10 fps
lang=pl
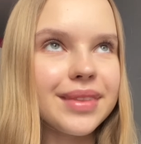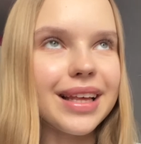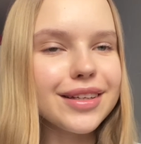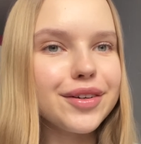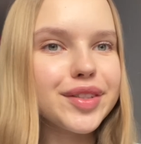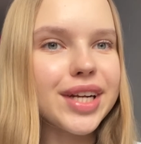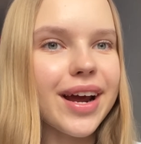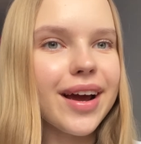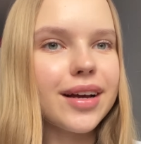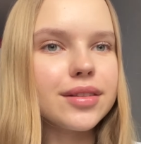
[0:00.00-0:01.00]
dlatego
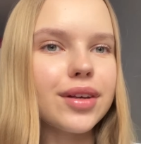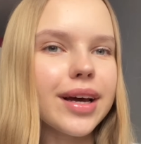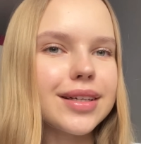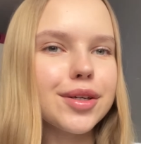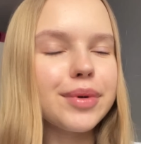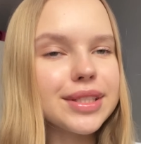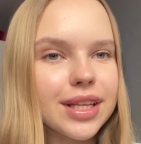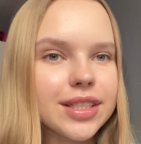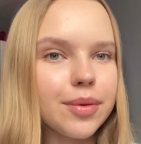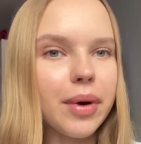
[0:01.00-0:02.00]
że to jakaś chyba
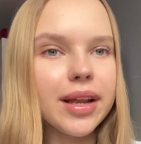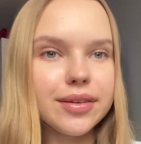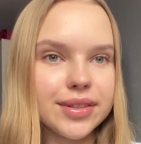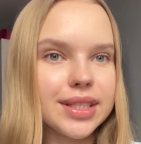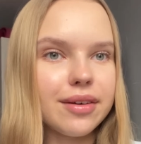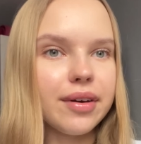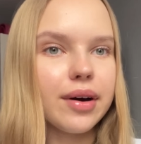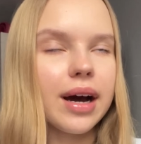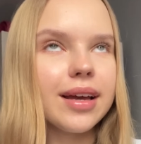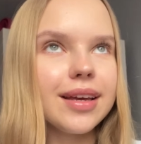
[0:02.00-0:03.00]
starsza pani
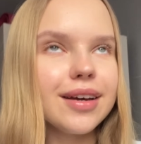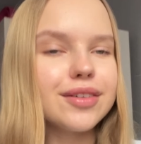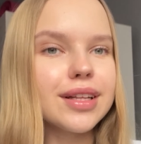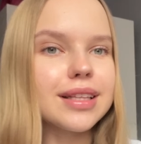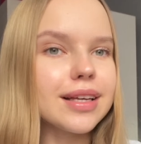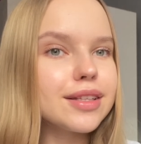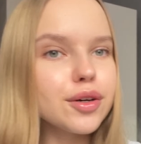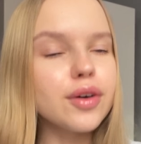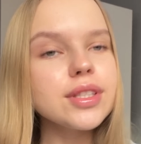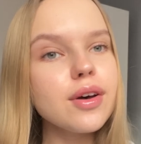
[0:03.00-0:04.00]
wystawiała i ona tak nie
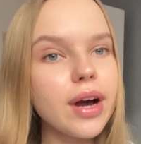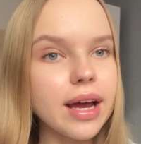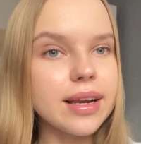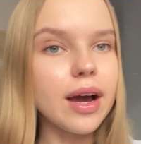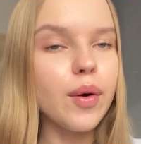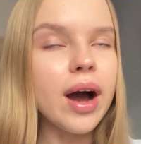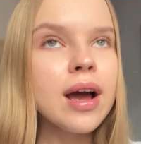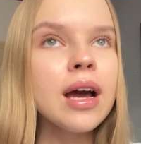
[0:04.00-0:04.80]
do końca ogarniała,